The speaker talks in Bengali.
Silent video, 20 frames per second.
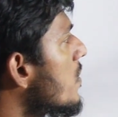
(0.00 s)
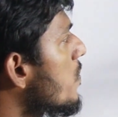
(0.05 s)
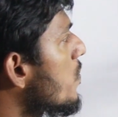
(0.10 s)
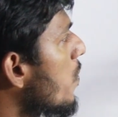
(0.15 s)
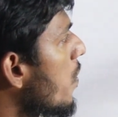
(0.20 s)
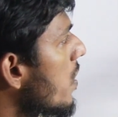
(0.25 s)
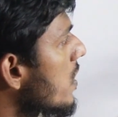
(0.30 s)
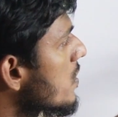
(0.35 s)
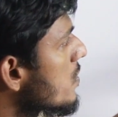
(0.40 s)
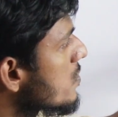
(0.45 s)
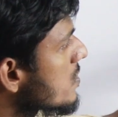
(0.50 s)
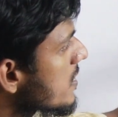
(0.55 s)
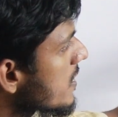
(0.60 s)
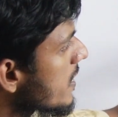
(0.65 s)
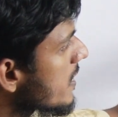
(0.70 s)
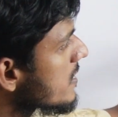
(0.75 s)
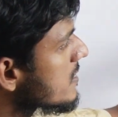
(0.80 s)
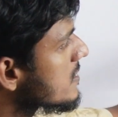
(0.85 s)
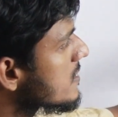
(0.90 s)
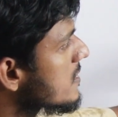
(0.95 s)

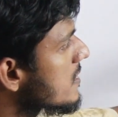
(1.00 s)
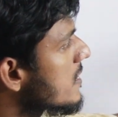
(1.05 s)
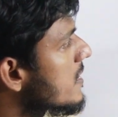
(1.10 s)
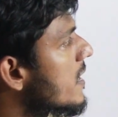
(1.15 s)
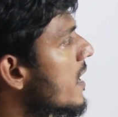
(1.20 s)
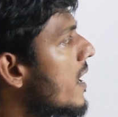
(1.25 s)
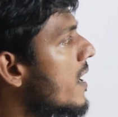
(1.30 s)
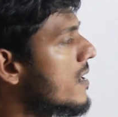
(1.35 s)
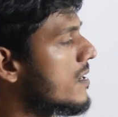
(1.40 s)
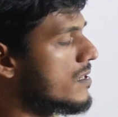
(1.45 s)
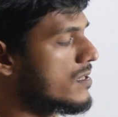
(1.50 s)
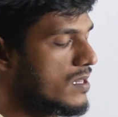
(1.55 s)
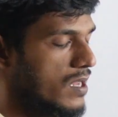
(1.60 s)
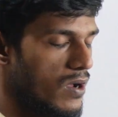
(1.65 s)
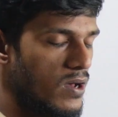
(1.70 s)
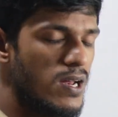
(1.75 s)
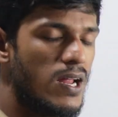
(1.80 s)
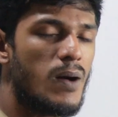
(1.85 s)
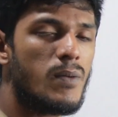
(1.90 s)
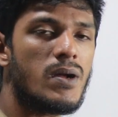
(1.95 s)
পলিউটেডস এয়ার
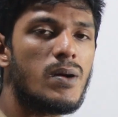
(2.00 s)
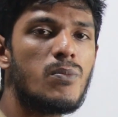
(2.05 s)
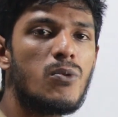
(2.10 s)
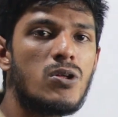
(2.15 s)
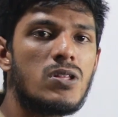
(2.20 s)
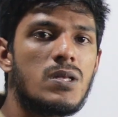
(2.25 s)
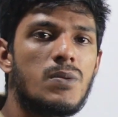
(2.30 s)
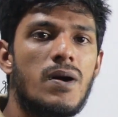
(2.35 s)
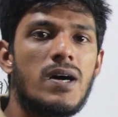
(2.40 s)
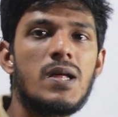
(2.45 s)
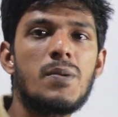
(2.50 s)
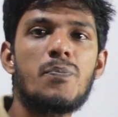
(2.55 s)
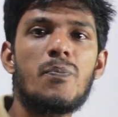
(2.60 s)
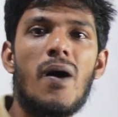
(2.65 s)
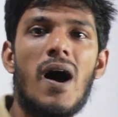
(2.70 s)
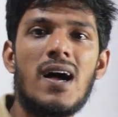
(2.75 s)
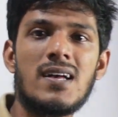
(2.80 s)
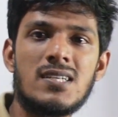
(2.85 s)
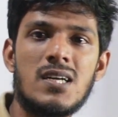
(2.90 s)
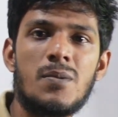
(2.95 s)
তাহলে আমরা বলতে পারি
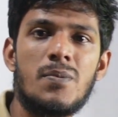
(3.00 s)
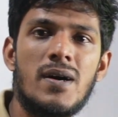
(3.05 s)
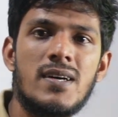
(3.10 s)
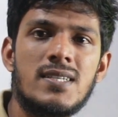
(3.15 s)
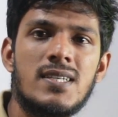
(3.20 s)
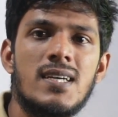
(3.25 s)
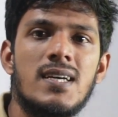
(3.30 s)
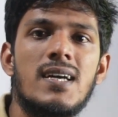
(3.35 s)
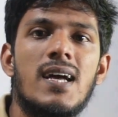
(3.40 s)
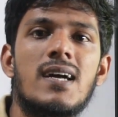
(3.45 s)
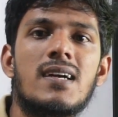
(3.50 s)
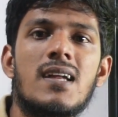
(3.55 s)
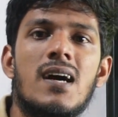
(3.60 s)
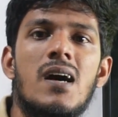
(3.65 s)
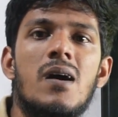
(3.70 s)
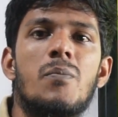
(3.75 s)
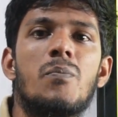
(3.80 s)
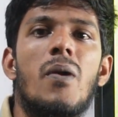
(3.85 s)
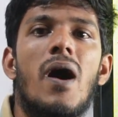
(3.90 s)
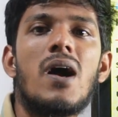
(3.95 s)
পাশাপাশি এটা
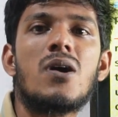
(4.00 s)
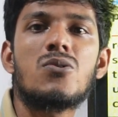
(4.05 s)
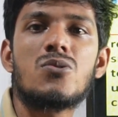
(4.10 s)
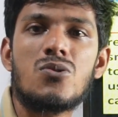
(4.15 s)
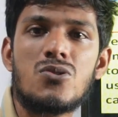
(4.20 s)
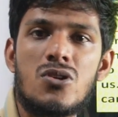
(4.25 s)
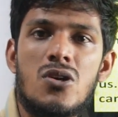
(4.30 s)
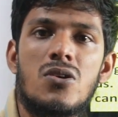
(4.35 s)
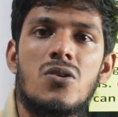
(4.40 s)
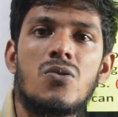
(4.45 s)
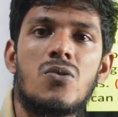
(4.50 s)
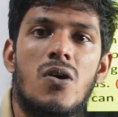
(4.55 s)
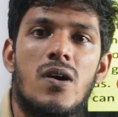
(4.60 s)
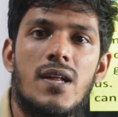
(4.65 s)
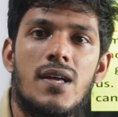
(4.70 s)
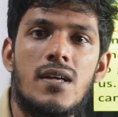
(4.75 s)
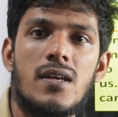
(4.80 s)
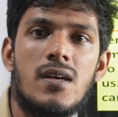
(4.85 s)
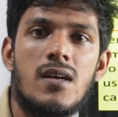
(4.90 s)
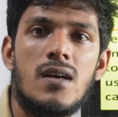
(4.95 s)
বায়ু দূষণও
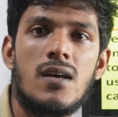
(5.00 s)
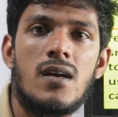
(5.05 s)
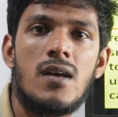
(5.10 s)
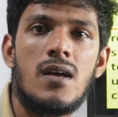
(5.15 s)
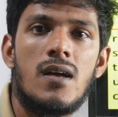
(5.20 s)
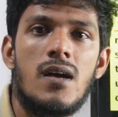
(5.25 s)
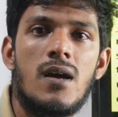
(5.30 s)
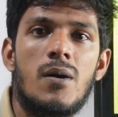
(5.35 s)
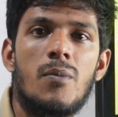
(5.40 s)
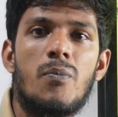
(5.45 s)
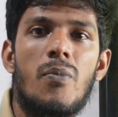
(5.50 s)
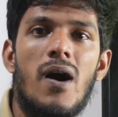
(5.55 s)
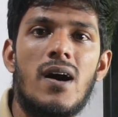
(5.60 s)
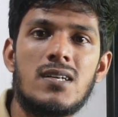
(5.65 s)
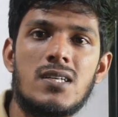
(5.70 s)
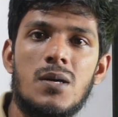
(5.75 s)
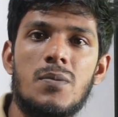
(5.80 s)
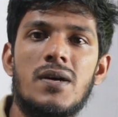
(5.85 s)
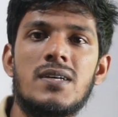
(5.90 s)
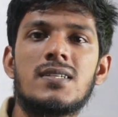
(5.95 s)
করে
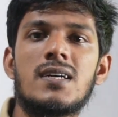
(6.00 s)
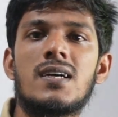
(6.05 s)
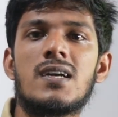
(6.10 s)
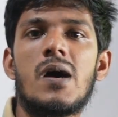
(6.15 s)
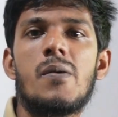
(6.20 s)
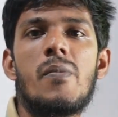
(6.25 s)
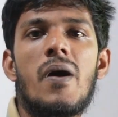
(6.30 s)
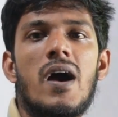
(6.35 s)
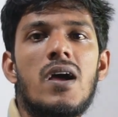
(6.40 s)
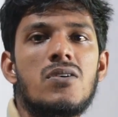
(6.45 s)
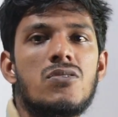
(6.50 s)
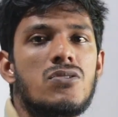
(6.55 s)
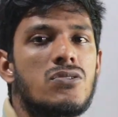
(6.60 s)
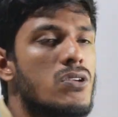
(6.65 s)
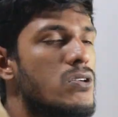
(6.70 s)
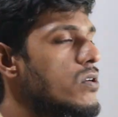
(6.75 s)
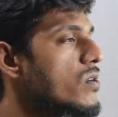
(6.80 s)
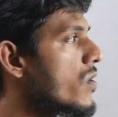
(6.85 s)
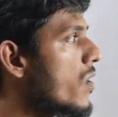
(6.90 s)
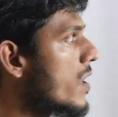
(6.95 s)
পাশাপাশি এটা বায়ু
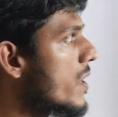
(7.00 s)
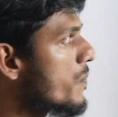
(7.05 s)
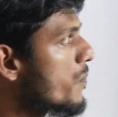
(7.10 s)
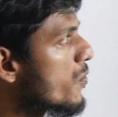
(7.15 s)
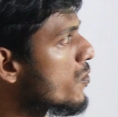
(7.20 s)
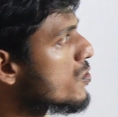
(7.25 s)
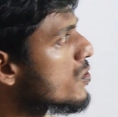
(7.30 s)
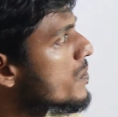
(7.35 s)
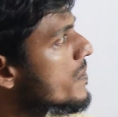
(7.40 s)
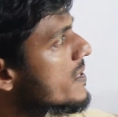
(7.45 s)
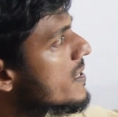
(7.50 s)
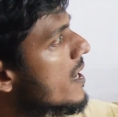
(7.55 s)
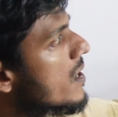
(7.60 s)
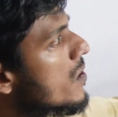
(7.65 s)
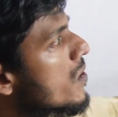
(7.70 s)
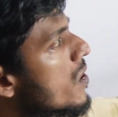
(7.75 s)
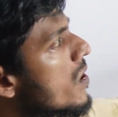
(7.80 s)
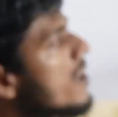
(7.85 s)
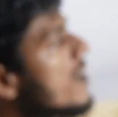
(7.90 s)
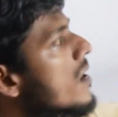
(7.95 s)
দূষণও করে প্রথমে
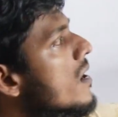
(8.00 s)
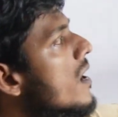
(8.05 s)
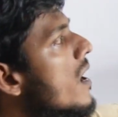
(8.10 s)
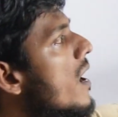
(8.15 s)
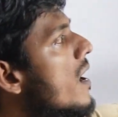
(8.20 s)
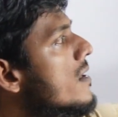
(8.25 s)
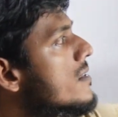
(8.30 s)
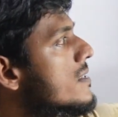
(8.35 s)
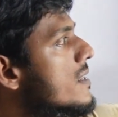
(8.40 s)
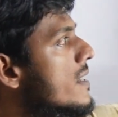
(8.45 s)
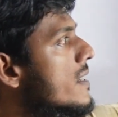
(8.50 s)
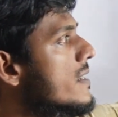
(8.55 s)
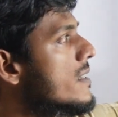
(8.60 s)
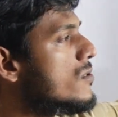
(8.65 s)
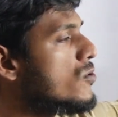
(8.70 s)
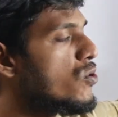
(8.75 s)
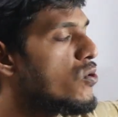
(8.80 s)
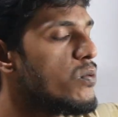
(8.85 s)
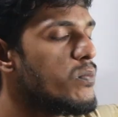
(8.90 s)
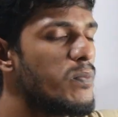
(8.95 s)
দেখো যে
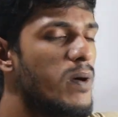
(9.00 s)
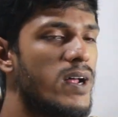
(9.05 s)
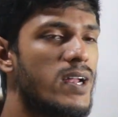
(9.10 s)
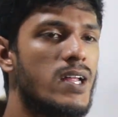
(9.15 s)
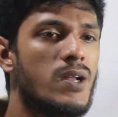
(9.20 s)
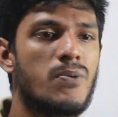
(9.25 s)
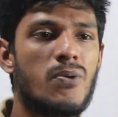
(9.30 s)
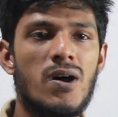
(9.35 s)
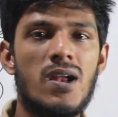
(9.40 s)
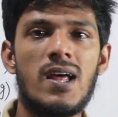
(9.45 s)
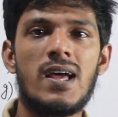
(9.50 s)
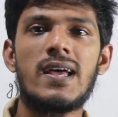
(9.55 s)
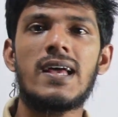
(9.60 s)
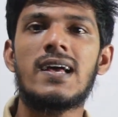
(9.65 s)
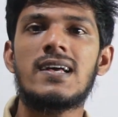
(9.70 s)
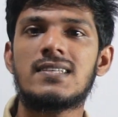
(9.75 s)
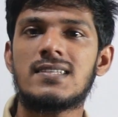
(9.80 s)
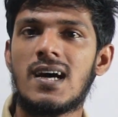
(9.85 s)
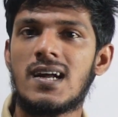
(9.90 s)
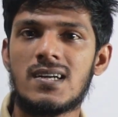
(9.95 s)
ধূমপানের ফলে
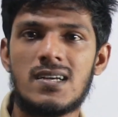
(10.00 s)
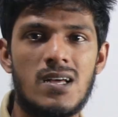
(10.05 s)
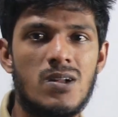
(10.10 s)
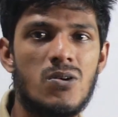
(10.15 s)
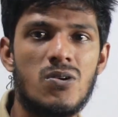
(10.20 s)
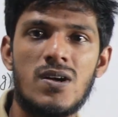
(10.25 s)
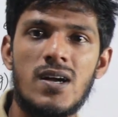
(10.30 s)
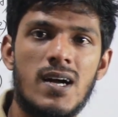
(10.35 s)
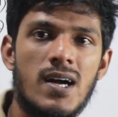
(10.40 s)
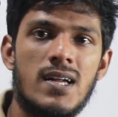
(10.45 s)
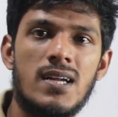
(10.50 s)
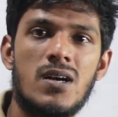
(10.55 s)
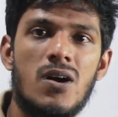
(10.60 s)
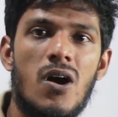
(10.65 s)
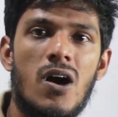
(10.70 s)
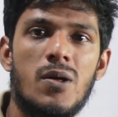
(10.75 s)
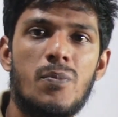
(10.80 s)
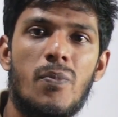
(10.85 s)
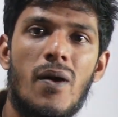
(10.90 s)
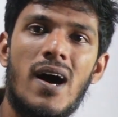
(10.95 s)
এই চারটা রোগ এখানে
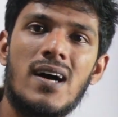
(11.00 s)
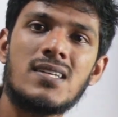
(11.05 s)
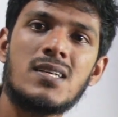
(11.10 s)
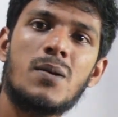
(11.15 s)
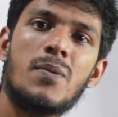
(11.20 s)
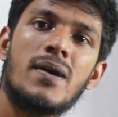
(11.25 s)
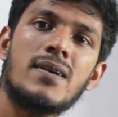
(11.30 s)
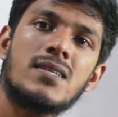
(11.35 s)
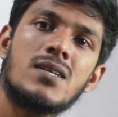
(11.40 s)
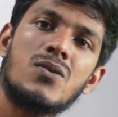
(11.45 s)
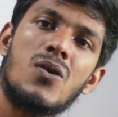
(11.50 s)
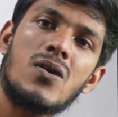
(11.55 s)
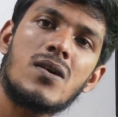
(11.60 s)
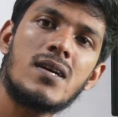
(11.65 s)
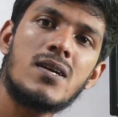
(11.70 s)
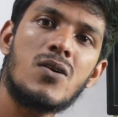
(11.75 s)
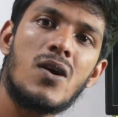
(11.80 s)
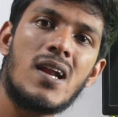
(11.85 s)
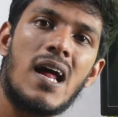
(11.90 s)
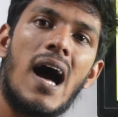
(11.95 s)
হয় পাশাপাশিও
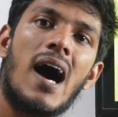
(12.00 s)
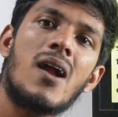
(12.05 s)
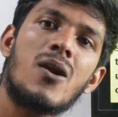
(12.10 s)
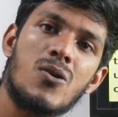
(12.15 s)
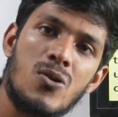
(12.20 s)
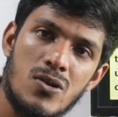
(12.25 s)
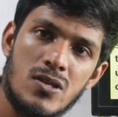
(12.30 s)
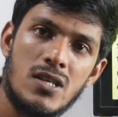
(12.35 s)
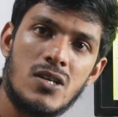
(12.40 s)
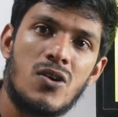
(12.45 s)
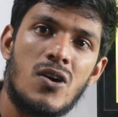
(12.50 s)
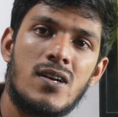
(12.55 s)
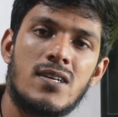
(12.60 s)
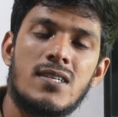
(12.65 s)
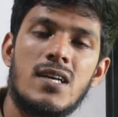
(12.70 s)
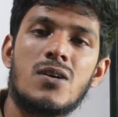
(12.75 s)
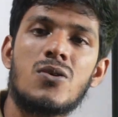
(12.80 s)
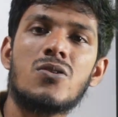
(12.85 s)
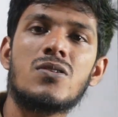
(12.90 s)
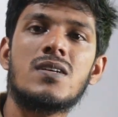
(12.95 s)
কি করে আরও ক্ষতি করে
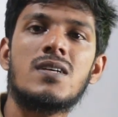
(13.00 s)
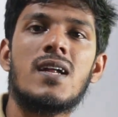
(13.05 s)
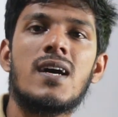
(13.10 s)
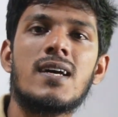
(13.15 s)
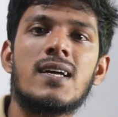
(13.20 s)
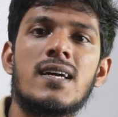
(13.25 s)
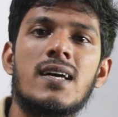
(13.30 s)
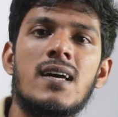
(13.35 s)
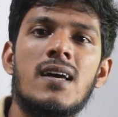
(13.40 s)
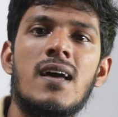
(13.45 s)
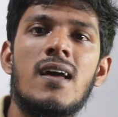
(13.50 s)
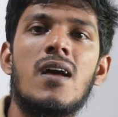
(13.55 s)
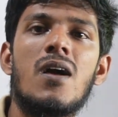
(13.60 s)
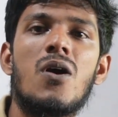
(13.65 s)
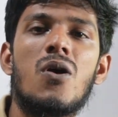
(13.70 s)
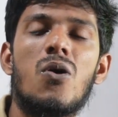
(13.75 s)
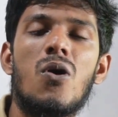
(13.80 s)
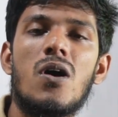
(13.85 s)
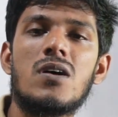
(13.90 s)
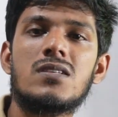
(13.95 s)
সেই ক্ষতিটা কি
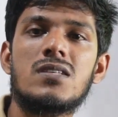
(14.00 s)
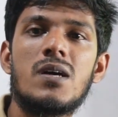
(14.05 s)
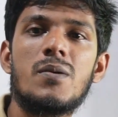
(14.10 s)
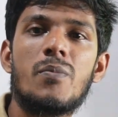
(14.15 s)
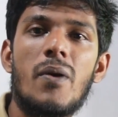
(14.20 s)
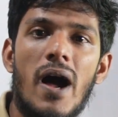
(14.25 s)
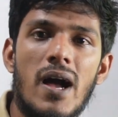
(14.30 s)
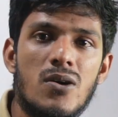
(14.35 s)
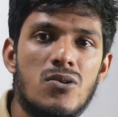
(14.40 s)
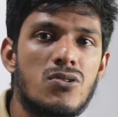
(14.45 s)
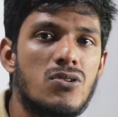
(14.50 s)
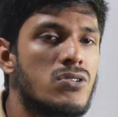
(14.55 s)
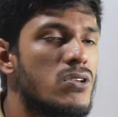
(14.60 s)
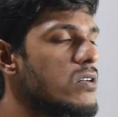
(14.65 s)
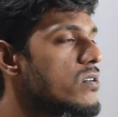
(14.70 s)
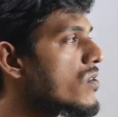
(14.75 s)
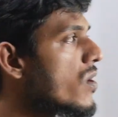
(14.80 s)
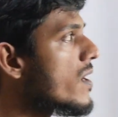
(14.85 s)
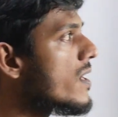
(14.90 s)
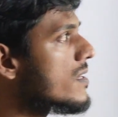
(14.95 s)
হচ্ছে বায়ু
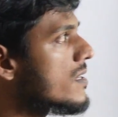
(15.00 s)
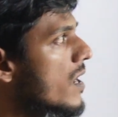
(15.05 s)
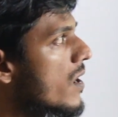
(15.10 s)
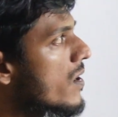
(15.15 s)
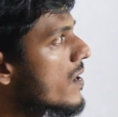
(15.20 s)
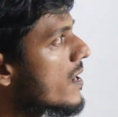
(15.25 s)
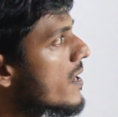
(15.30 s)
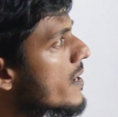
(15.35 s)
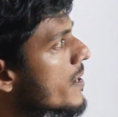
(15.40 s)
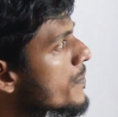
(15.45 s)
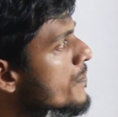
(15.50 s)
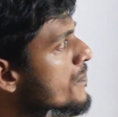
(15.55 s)
দূষণ করে তাহলে